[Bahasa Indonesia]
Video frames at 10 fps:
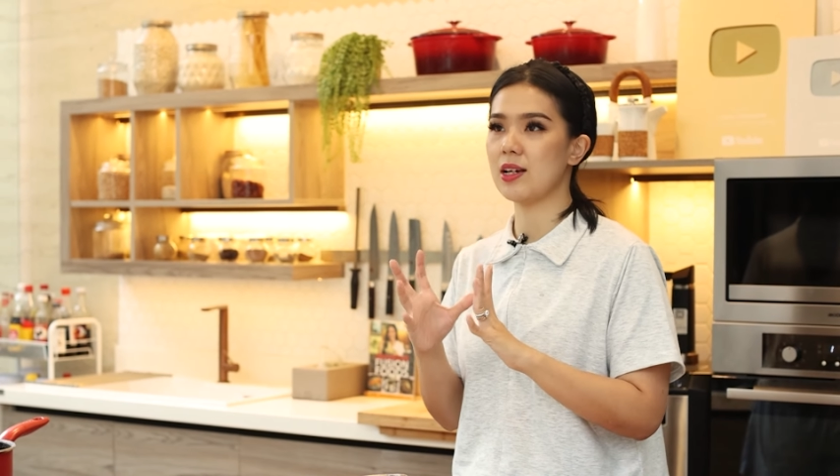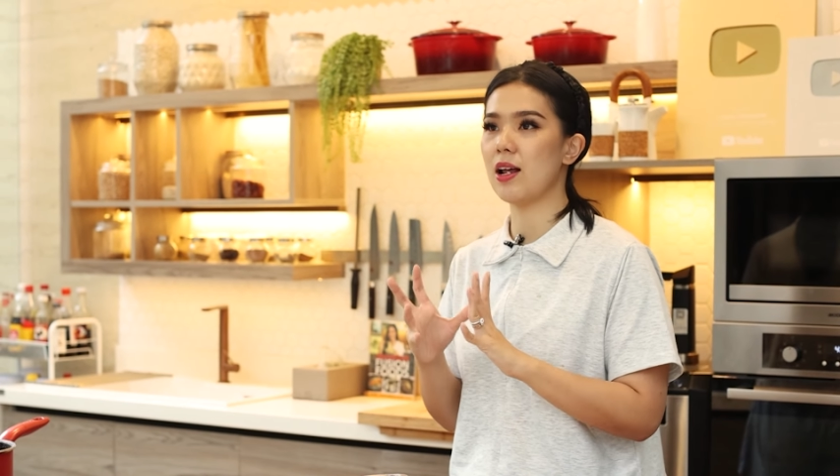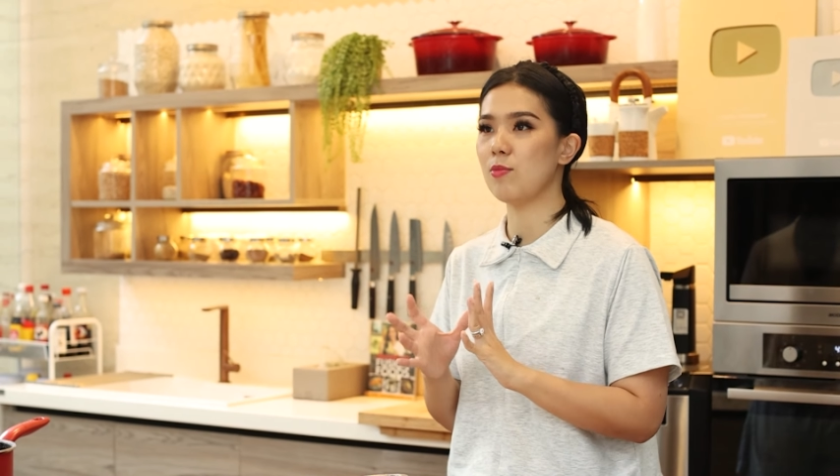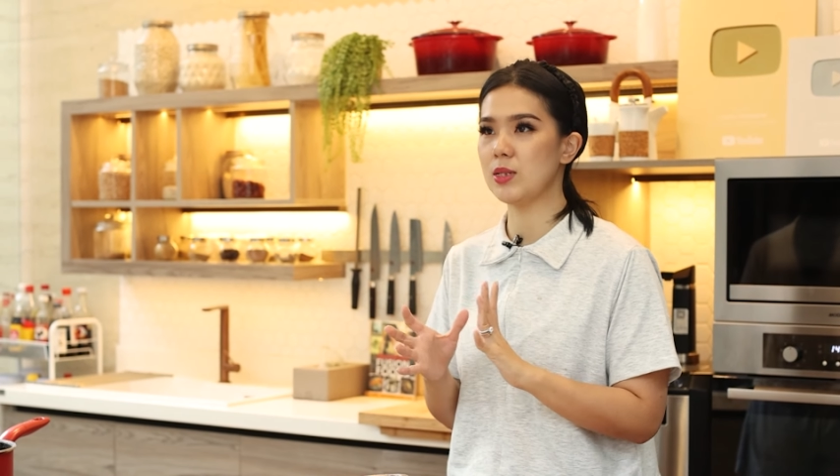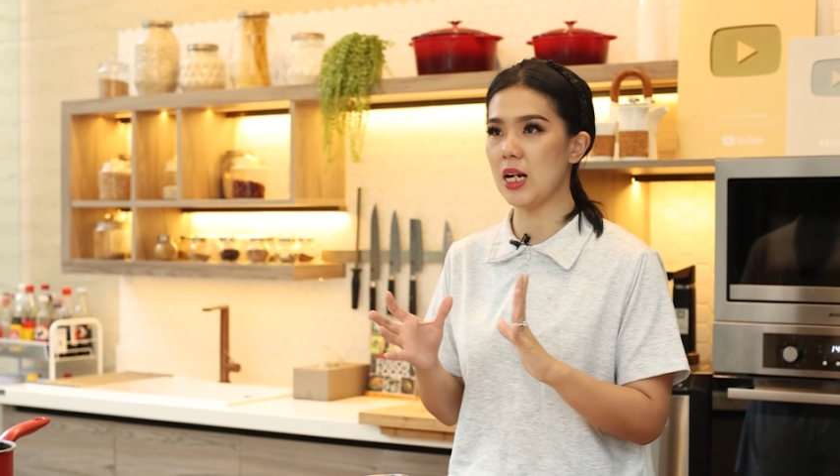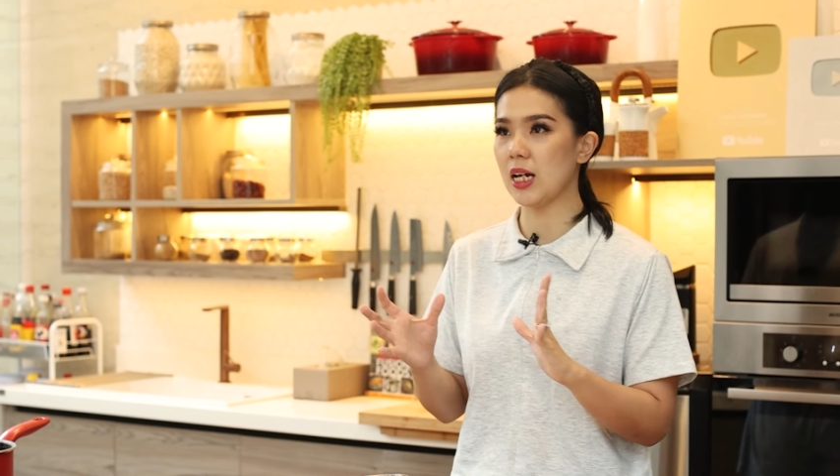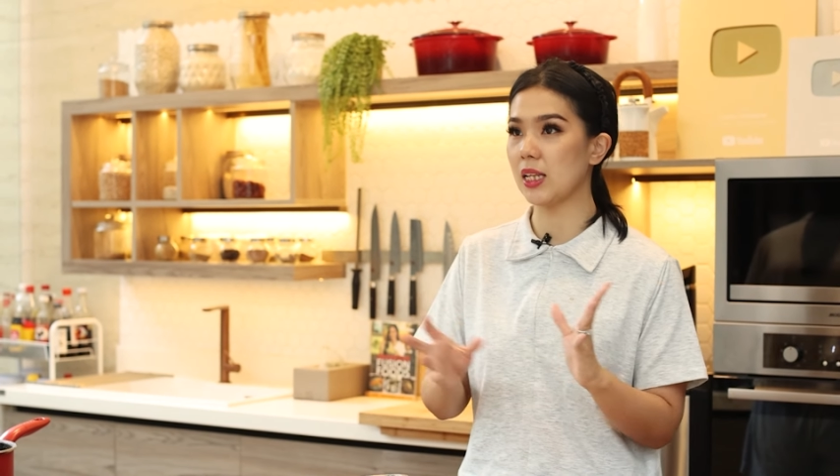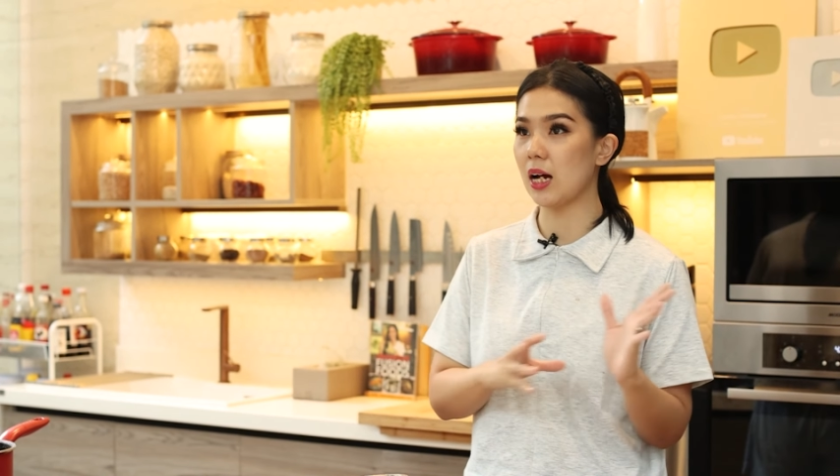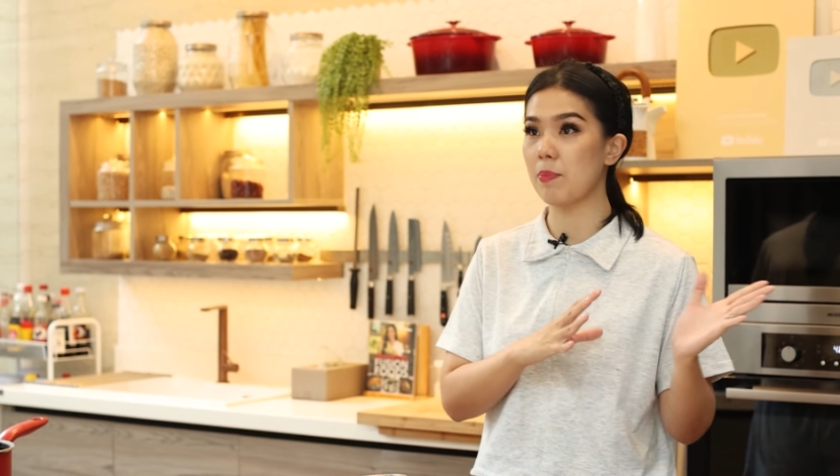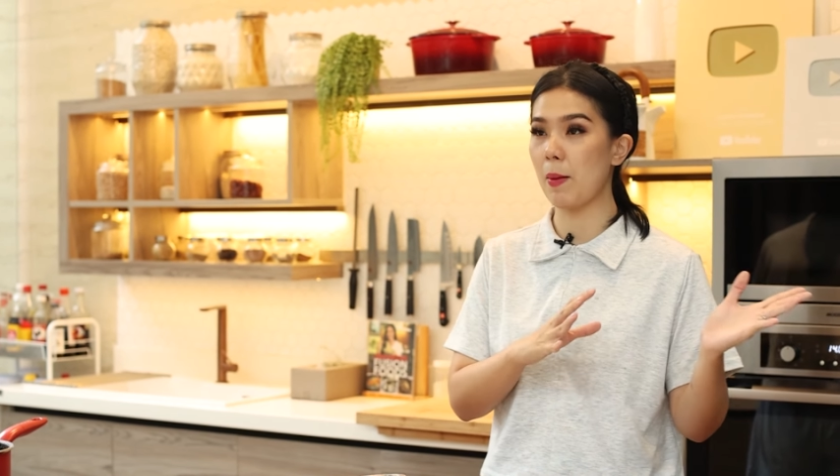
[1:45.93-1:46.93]
Kalau misalnya
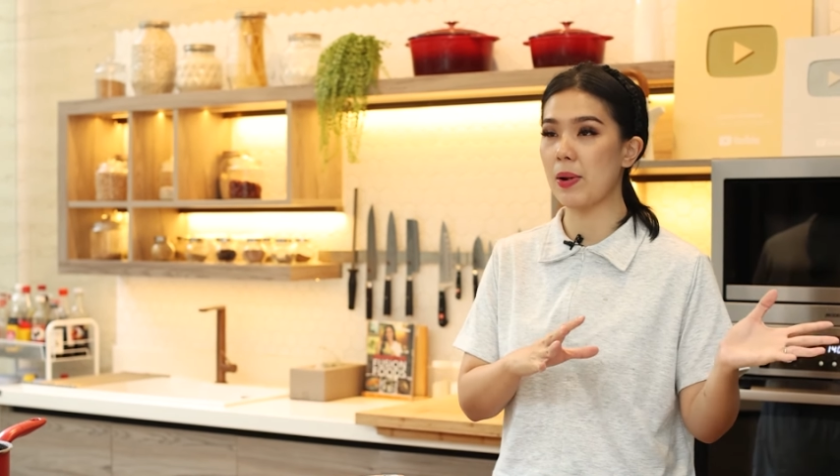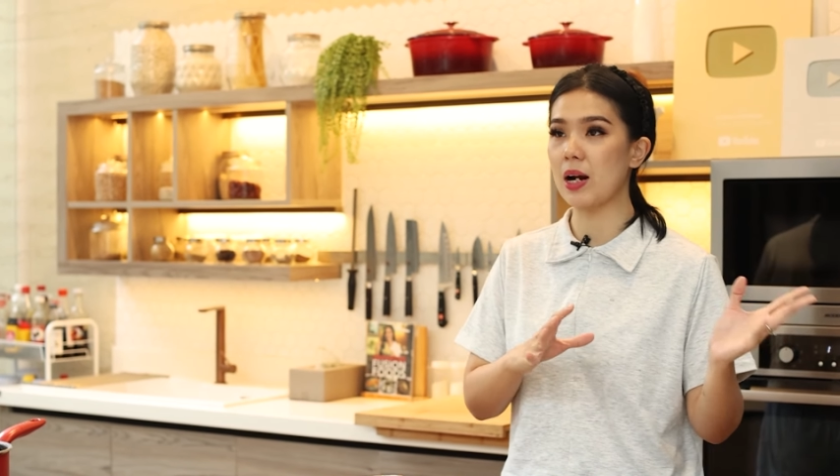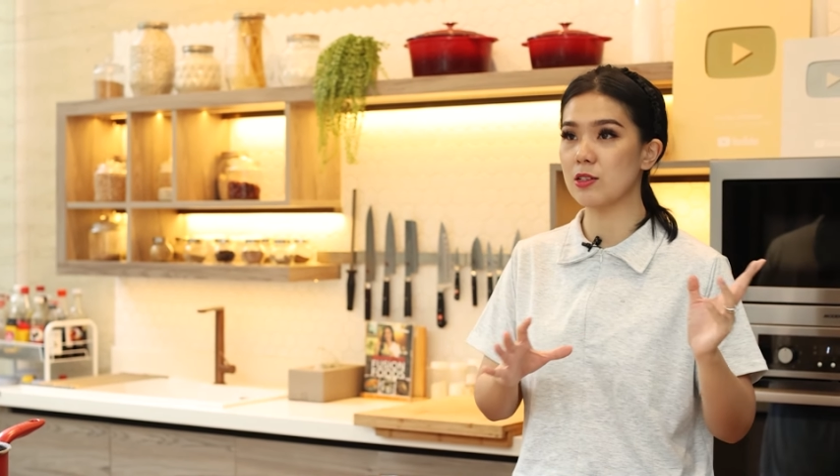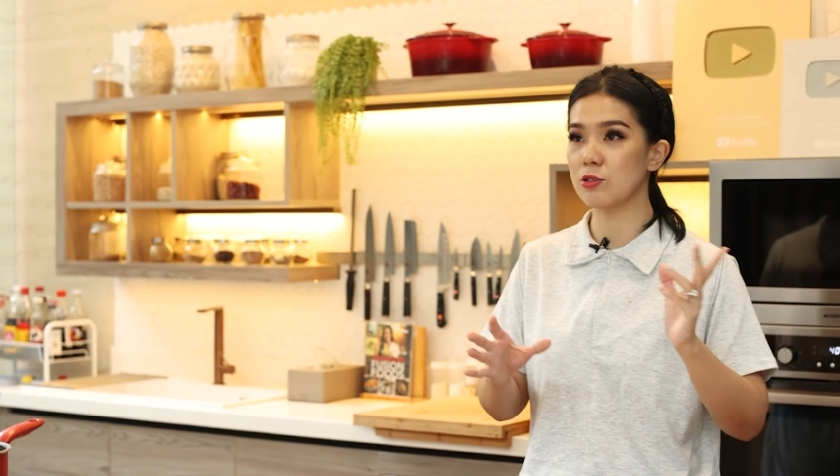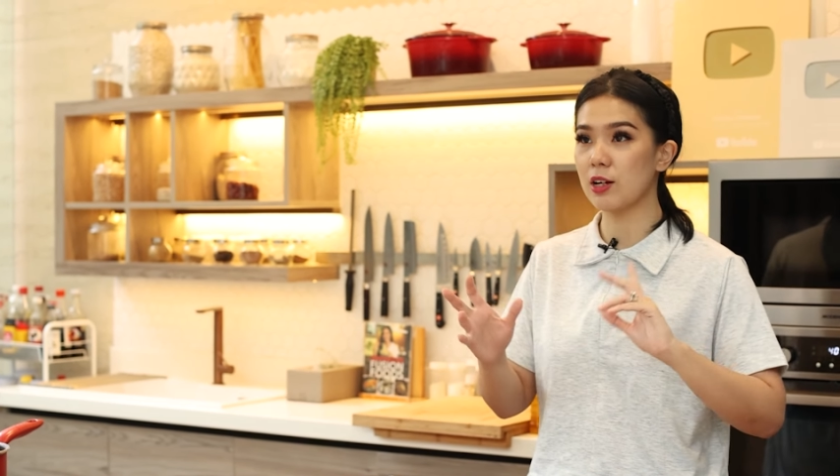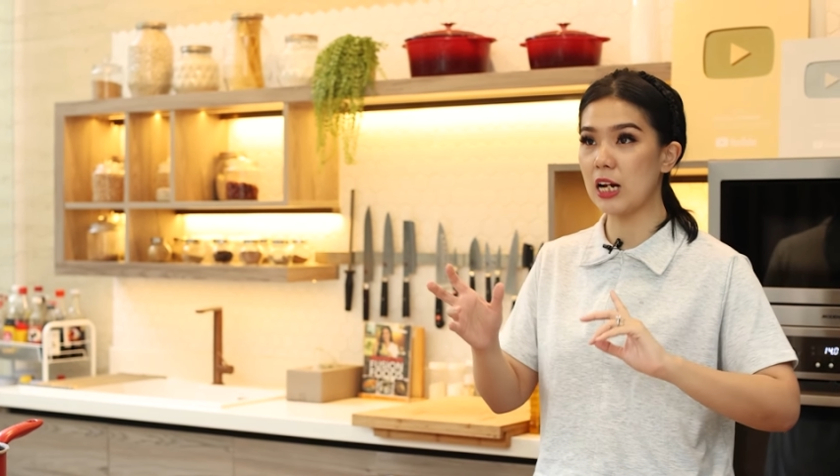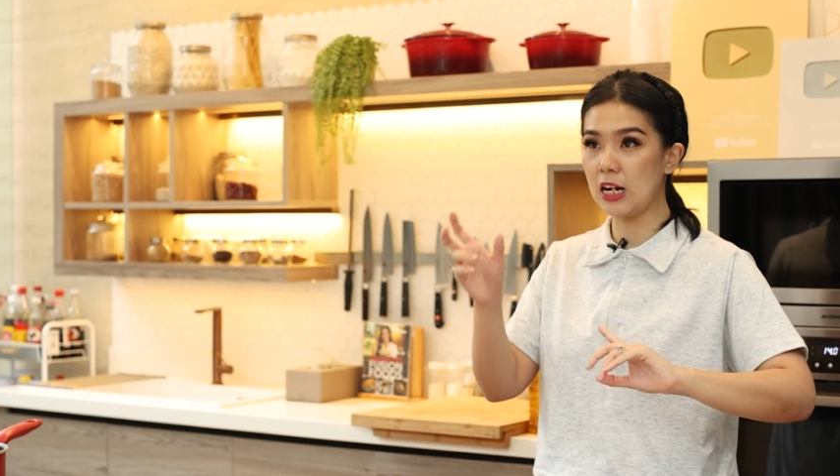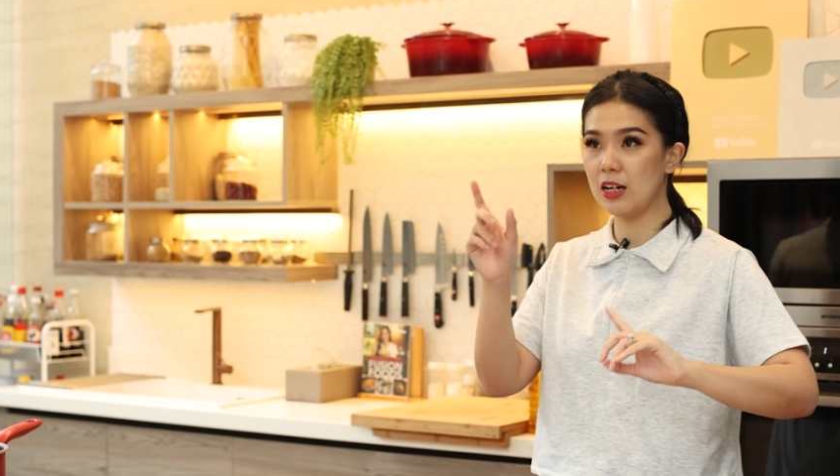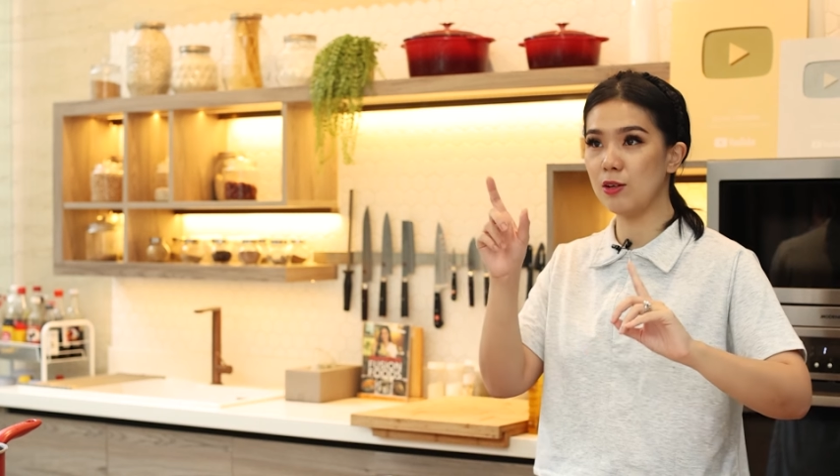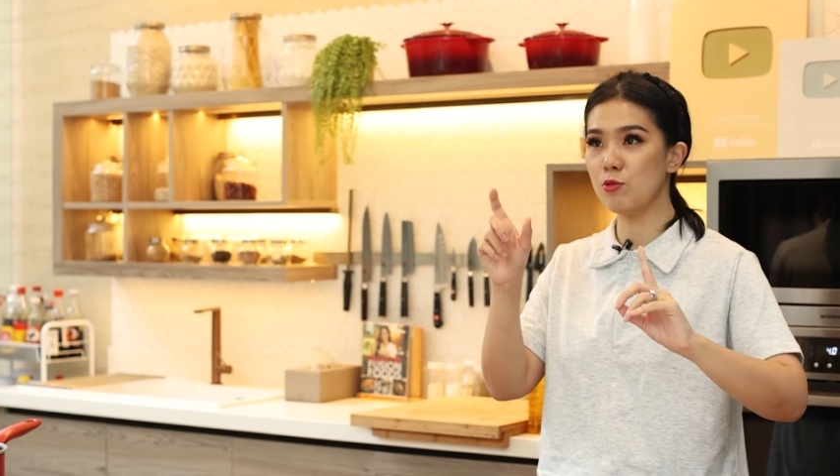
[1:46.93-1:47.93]
kita ke pepper langsung kan ada